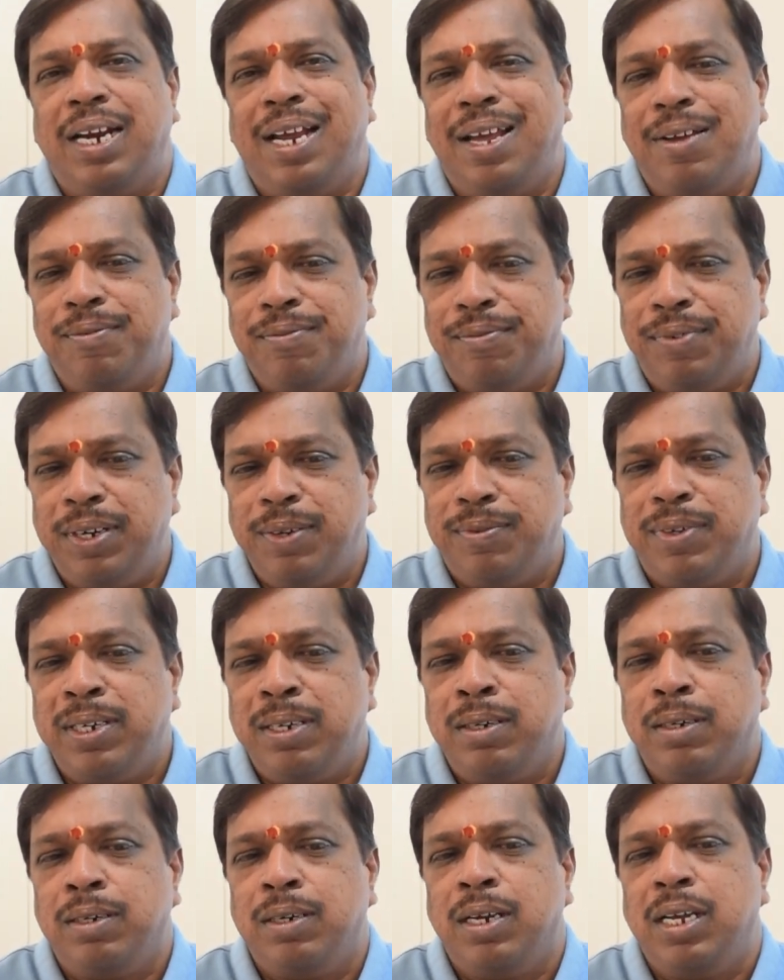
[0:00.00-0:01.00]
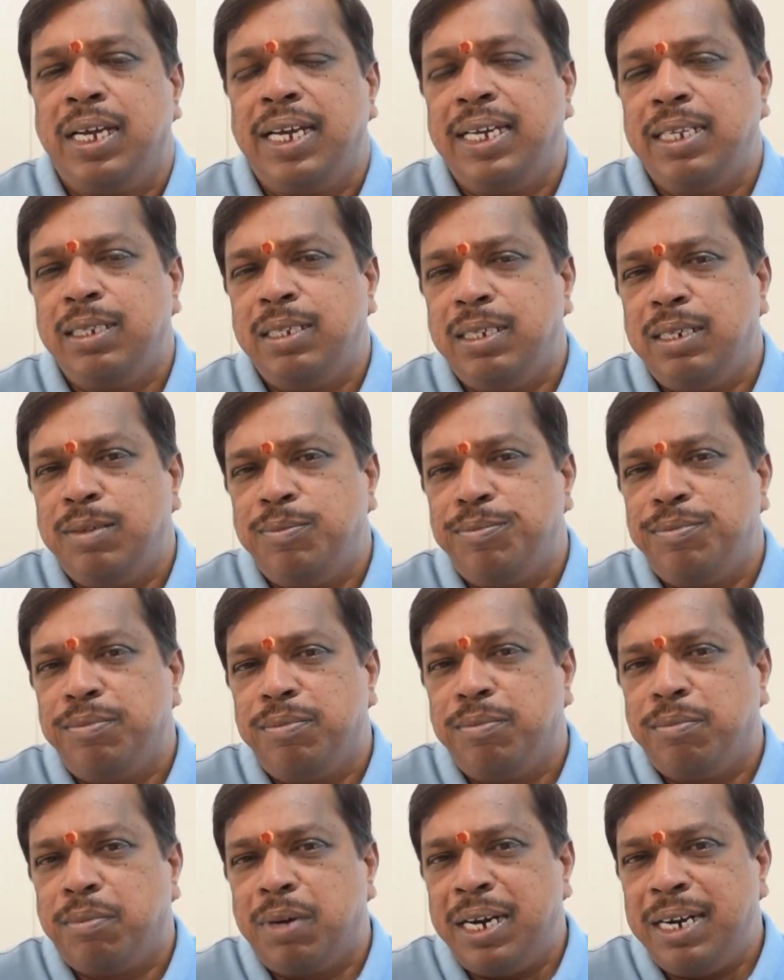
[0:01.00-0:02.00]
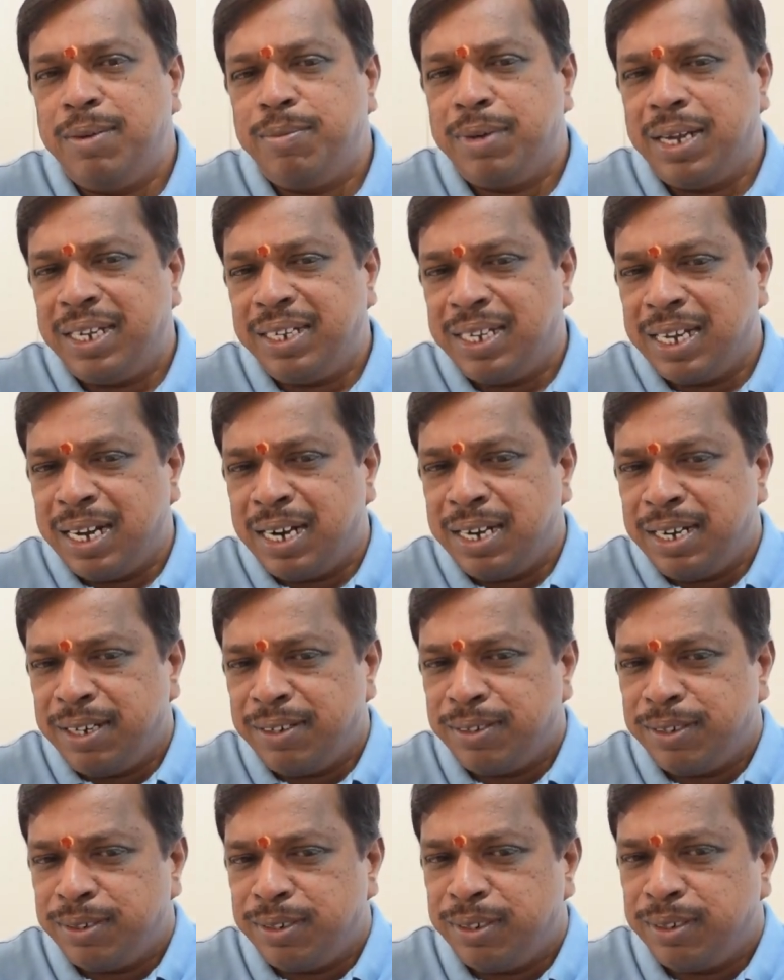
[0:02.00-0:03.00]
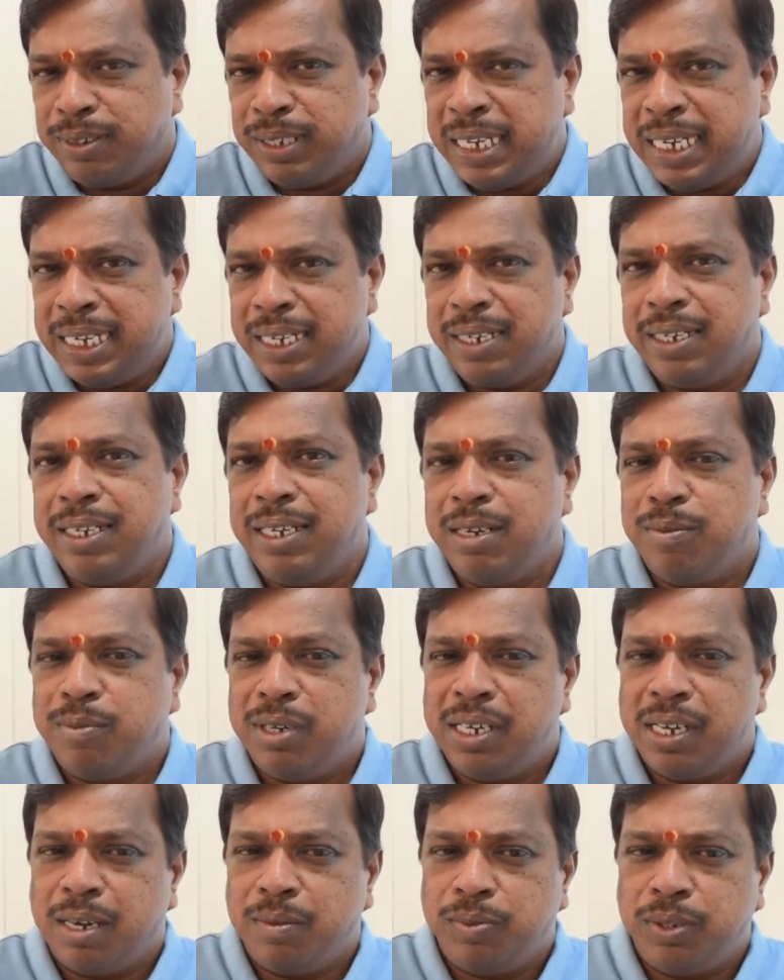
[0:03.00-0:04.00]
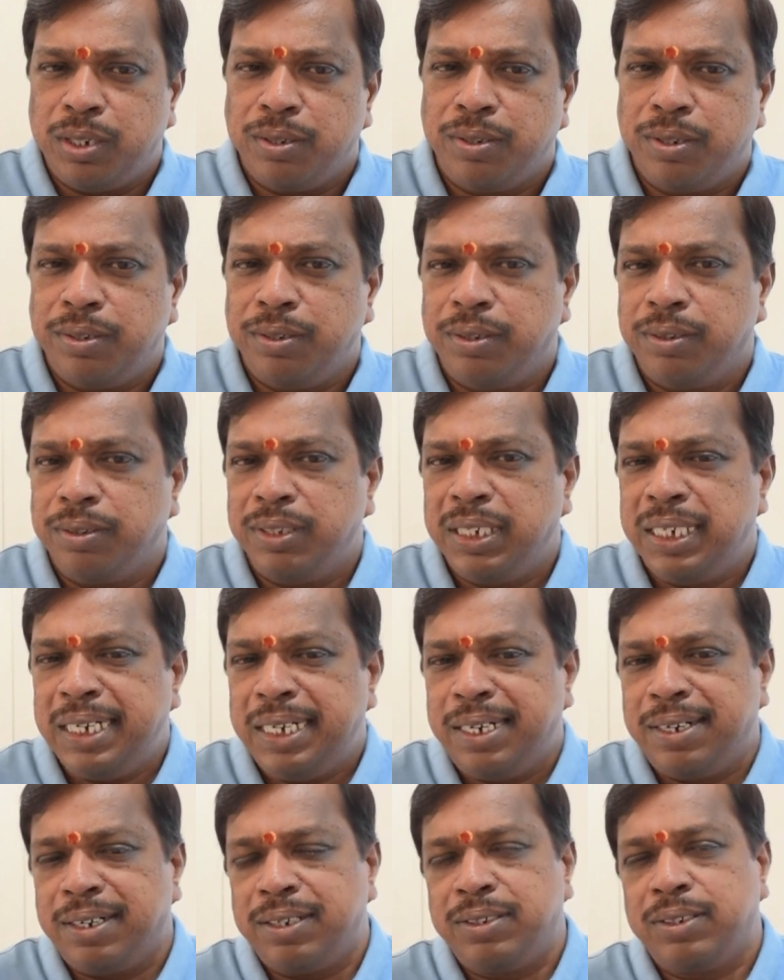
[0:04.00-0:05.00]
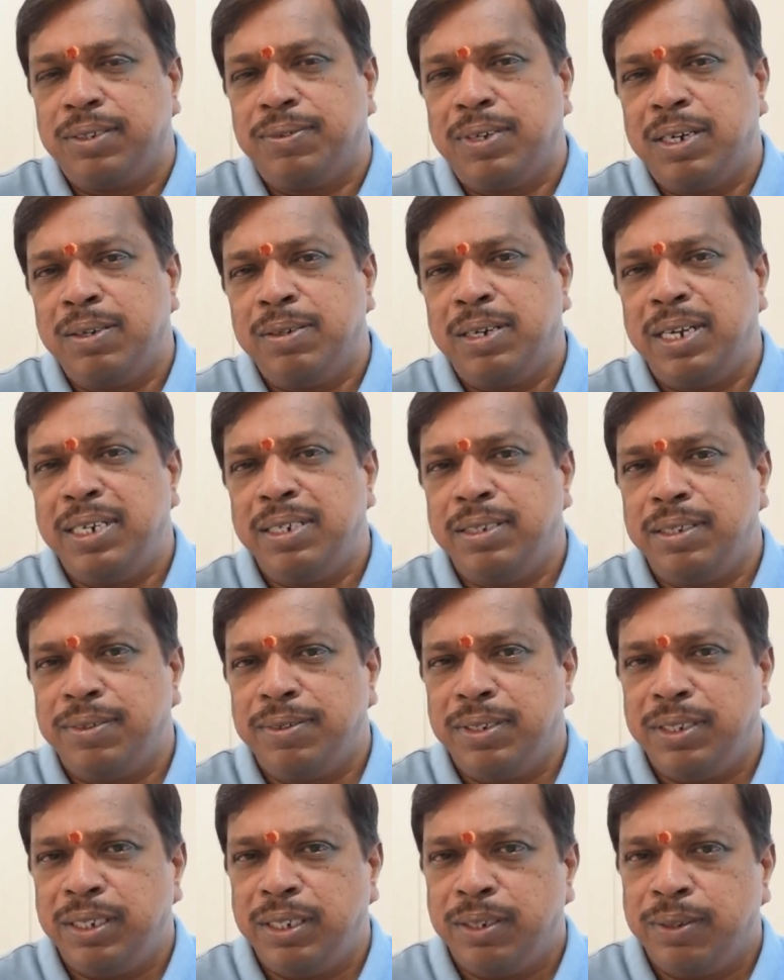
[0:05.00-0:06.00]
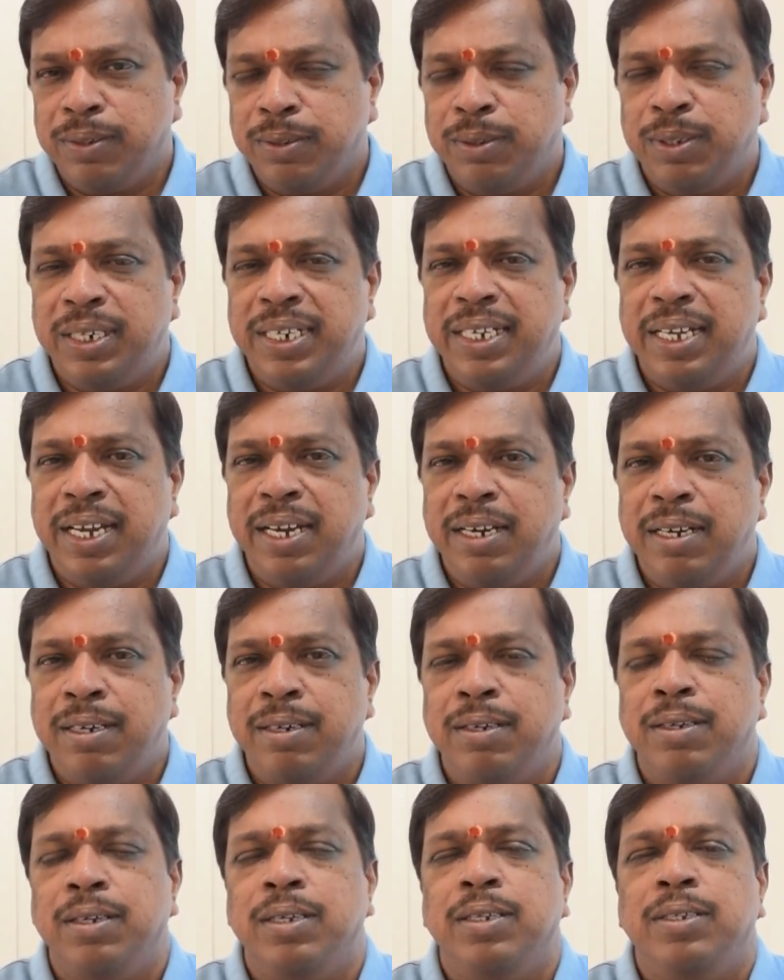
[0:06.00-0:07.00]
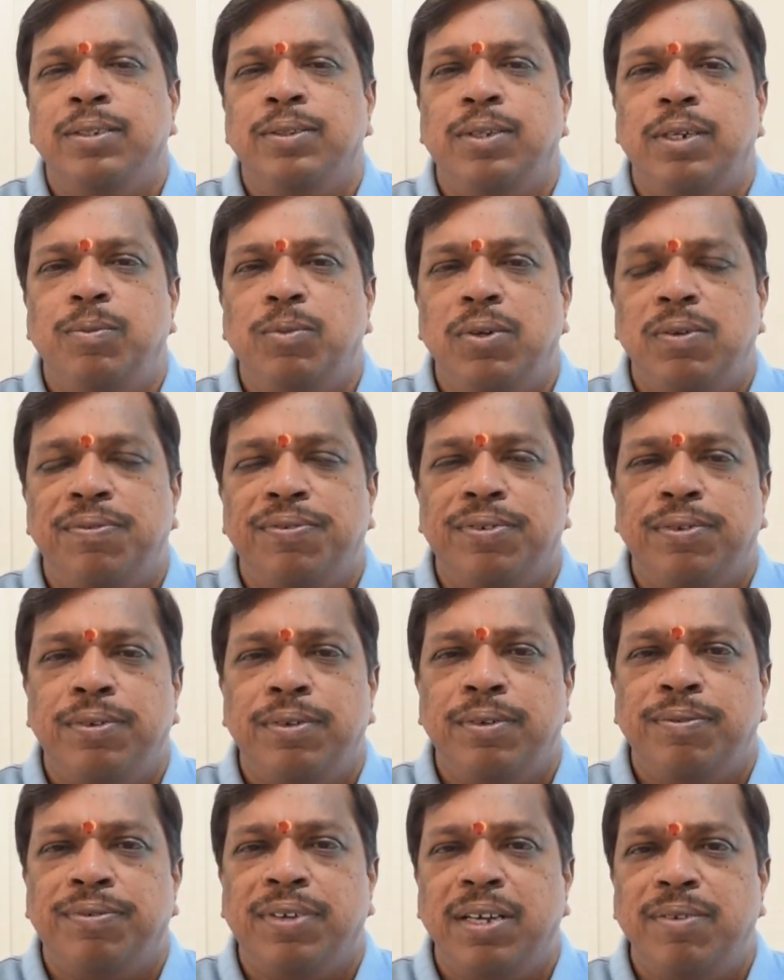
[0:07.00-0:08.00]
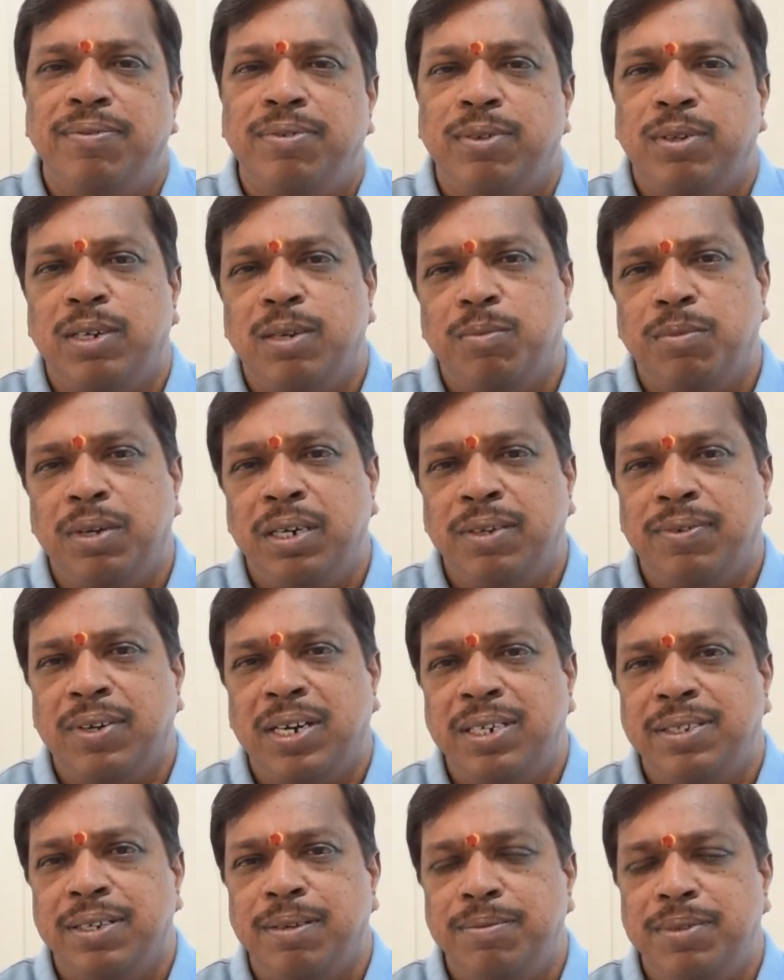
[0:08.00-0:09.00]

ఫర్ ఎవ్రీ వన్ ఇది మనీ బ్యాక్ గ్యారంటీ కూడా ఉంటుంది ఈఎంఐ ఆప్షన్ కూడా ఉంటుంది ఇంట్రెస్ట్ వాళ్ళు నైన్ సెవెన్ జీరో త్రీ ఎయిట్ త్రిబుల్ ఫోర్ ఫైవ్ ఫోర్ నెంబర్కి